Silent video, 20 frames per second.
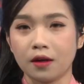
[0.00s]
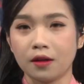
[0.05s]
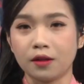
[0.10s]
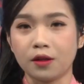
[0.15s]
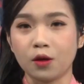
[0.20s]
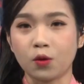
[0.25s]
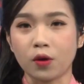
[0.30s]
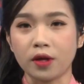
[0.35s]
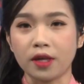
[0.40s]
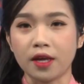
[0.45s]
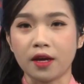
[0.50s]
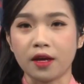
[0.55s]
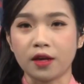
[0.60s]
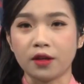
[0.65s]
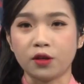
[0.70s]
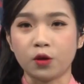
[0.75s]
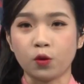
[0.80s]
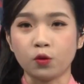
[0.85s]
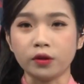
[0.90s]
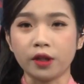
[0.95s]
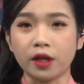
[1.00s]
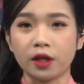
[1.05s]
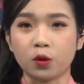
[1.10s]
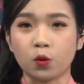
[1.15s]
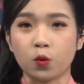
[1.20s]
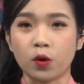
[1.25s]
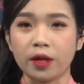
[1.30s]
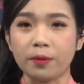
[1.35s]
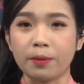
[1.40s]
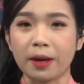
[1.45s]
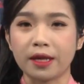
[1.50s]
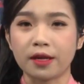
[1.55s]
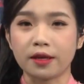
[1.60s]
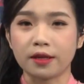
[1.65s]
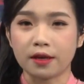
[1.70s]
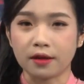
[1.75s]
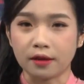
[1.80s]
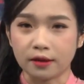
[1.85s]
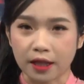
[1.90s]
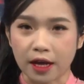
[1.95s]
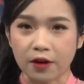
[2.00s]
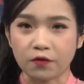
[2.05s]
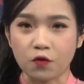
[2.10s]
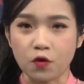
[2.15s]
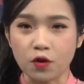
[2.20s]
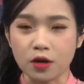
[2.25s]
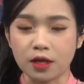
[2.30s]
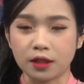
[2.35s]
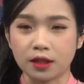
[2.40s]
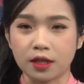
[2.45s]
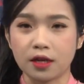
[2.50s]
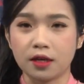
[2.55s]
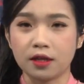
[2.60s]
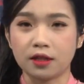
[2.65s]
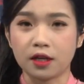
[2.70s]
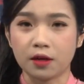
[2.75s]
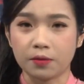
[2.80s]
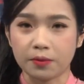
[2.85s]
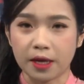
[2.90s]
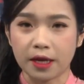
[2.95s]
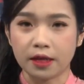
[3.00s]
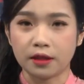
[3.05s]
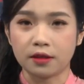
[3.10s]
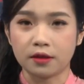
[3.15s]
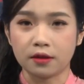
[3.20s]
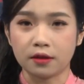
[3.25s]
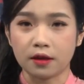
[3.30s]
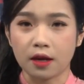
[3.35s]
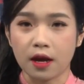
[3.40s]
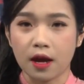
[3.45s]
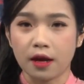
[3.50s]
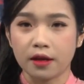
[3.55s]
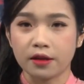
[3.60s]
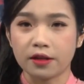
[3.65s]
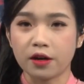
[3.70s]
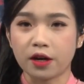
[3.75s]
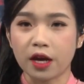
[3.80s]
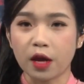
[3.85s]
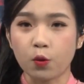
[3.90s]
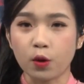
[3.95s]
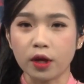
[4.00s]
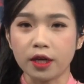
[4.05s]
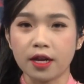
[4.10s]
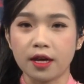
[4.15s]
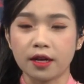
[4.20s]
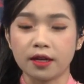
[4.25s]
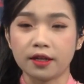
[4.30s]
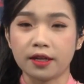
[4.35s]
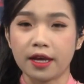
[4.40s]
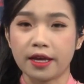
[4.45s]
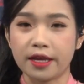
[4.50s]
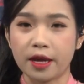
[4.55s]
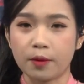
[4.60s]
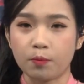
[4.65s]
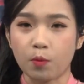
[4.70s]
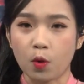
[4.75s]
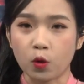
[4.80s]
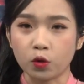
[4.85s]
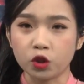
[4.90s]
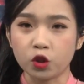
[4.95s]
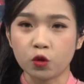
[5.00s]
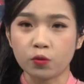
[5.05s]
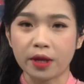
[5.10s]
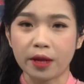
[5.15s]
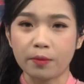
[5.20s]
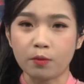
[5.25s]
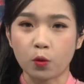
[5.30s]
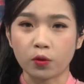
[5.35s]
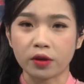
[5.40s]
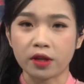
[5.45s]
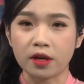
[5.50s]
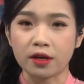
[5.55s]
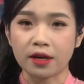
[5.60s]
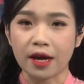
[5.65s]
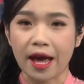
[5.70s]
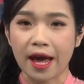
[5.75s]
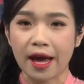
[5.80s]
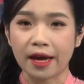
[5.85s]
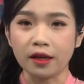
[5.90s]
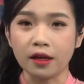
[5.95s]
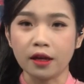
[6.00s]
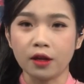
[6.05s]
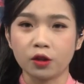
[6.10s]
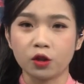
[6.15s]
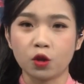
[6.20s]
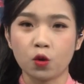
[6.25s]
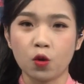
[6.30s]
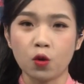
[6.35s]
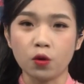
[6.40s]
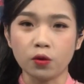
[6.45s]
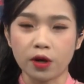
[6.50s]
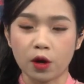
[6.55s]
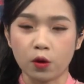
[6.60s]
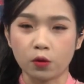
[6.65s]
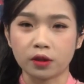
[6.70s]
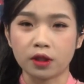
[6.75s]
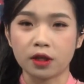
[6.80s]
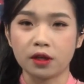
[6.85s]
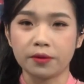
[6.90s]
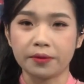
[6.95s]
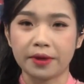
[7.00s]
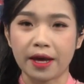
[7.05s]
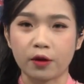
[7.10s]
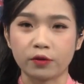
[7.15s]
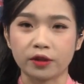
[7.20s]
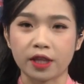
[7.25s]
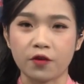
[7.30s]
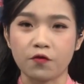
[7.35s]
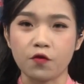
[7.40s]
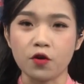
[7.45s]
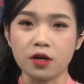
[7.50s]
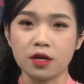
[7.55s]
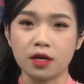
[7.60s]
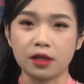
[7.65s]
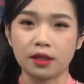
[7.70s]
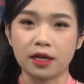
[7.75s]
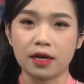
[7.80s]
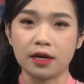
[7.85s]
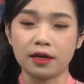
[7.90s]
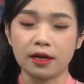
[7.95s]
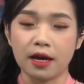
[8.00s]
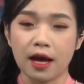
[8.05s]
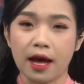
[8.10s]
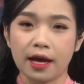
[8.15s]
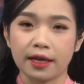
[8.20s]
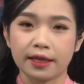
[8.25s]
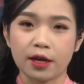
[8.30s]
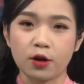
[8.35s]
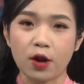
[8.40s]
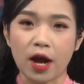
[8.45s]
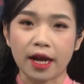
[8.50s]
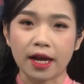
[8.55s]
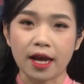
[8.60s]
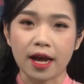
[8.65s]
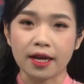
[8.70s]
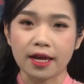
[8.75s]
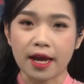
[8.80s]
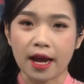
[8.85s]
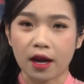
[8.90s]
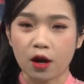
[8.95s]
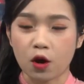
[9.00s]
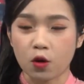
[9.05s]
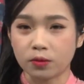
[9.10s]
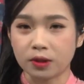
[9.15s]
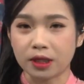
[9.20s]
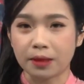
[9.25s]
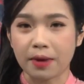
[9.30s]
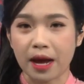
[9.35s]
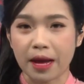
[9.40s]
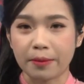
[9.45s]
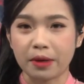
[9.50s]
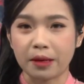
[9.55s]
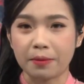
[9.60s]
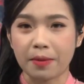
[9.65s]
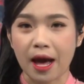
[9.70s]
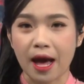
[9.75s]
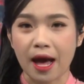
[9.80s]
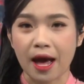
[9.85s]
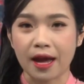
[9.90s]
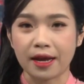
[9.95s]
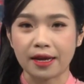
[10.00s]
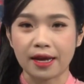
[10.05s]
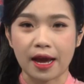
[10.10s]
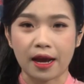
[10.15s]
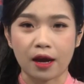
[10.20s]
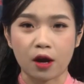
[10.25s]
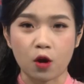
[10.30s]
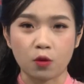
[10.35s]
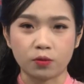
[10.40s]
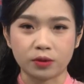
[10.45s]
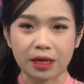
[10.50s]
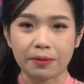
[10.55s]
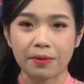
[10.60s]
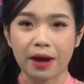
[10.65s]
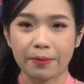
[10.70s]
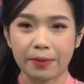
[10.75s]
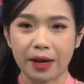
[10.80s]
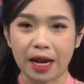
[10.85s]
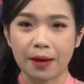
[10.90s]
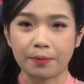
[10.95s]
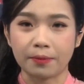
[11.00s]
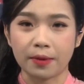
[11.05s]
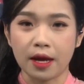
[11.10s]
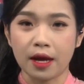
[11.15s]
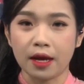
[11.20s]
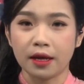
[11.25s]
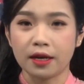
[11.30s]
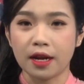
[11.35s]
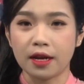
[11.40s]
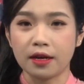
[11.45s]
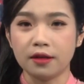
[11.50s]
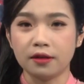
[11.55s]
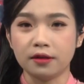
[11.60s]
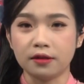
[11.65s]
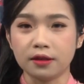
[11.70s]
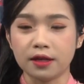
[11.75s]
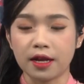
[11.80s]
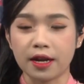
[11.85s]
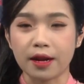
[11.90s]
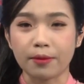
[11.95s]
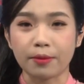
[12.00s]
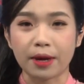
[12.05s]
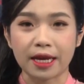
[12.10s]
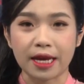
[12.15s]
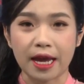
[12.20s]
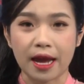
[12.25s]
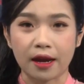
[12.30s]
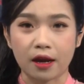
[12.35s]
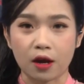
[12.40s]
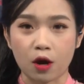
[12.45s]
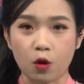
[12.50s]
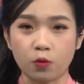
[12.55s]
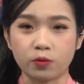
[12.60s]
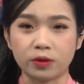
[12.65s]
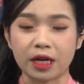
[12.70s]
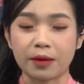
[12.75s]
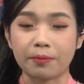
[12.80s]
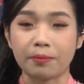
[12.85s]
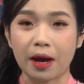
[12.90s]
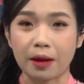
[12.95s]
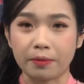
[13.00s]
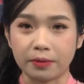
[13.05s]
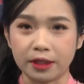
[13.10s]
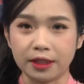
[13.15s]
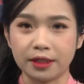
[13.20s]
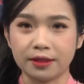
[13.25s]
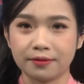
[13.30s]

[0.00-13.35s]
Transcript: Thưa quý vị, Chủ tịch Quỹ ban nhân dân thành phố Cần Thơ Trần Diệt Trường dự ký quyết định về việc bổ sung danh mục dự án thu hút đầu tư vào thành phố Cần Thơ giai đoạn 2023-2025, định hướng đến năm 2030.